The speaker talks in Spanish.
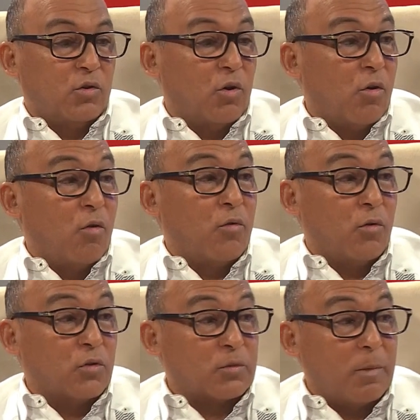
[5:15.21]
todos
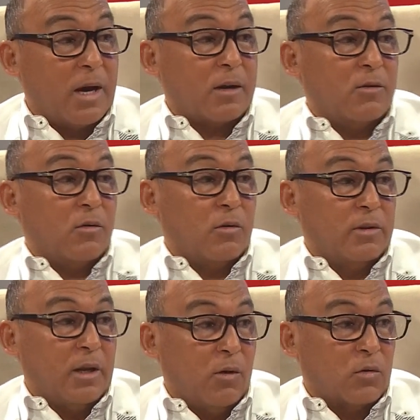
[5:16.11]
los barrios
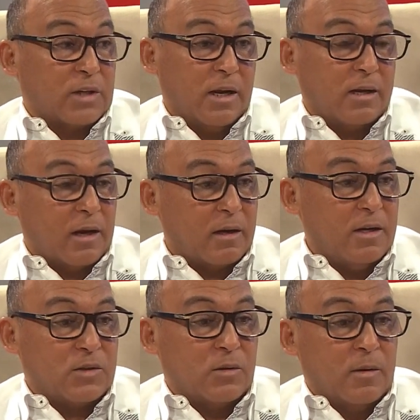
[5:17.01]
de los
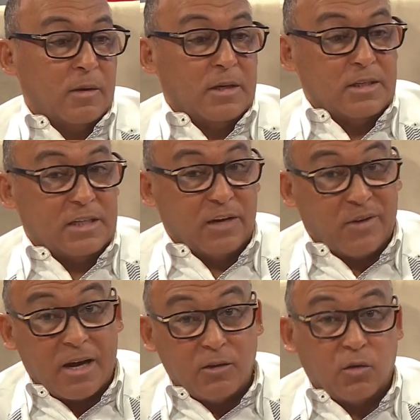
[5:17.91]
Alcarrizos,
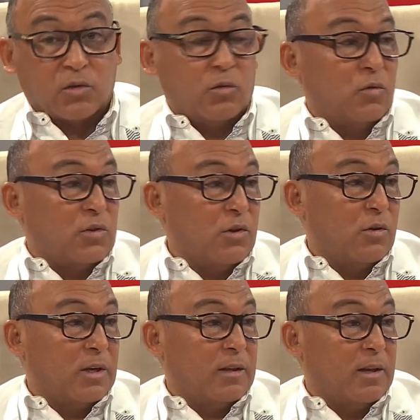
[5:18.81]
llevando
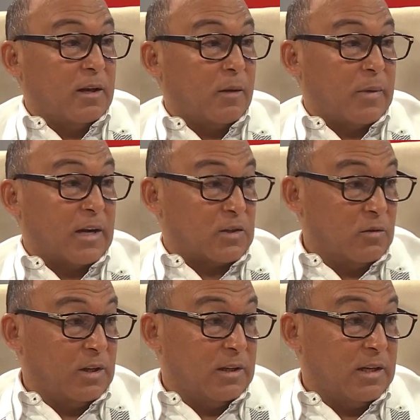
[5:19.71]
soluciones de
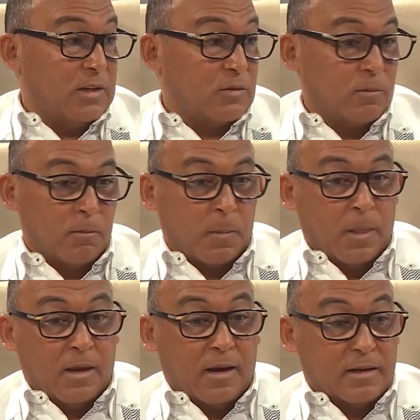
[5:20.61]
reparaciones de techo,
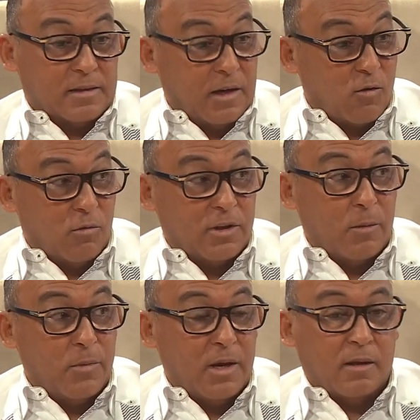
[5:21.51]
así como
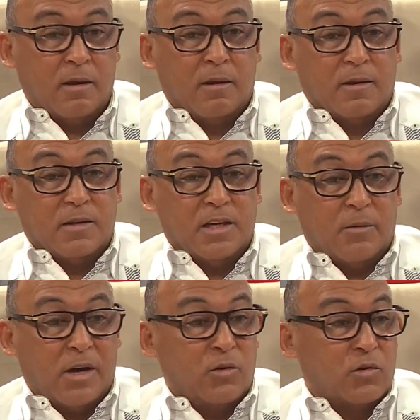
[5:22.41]
también
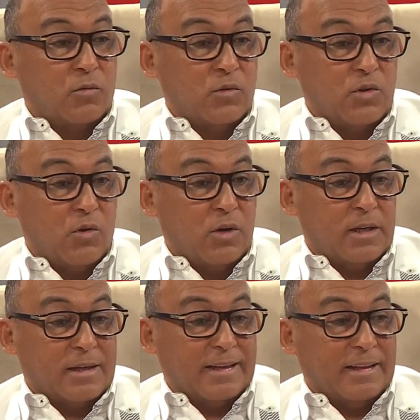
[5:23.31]
llevando
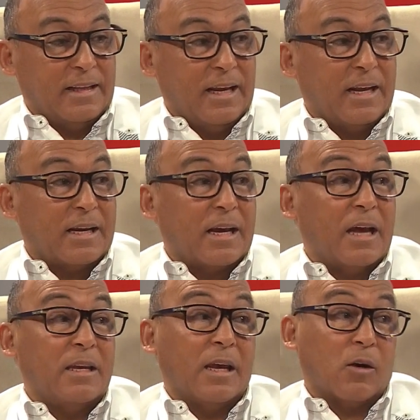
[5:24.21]
soluciones de
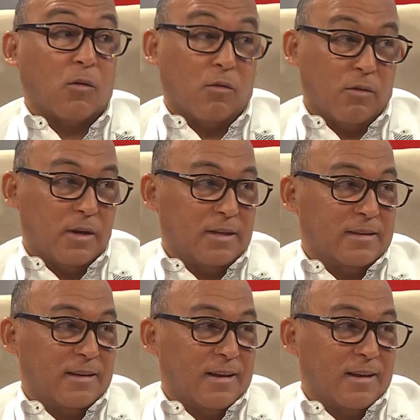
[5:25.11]
callejones.